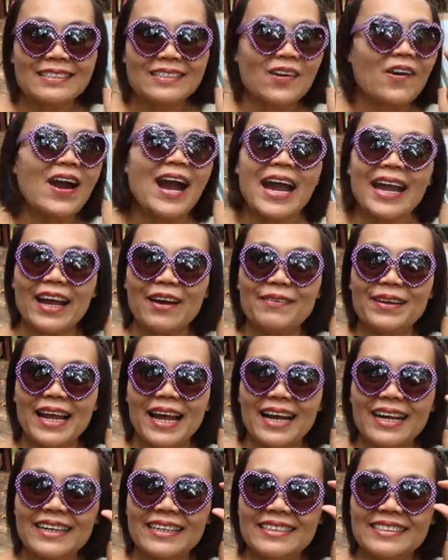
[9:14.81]
ก็ให้เขาไป
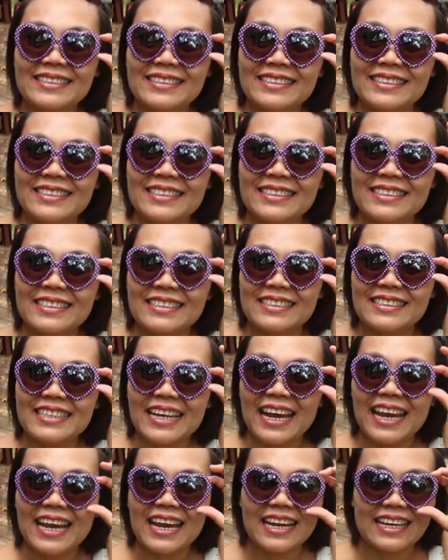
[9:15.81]
แล้ว
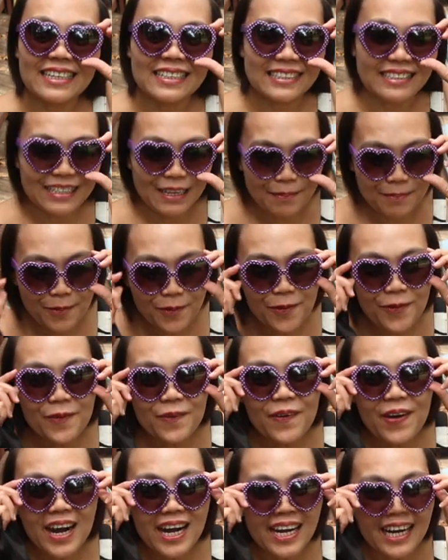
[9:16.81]
นี่สี
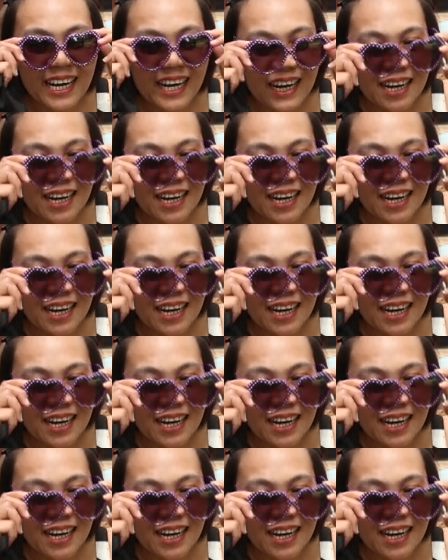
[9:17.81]
ม่วง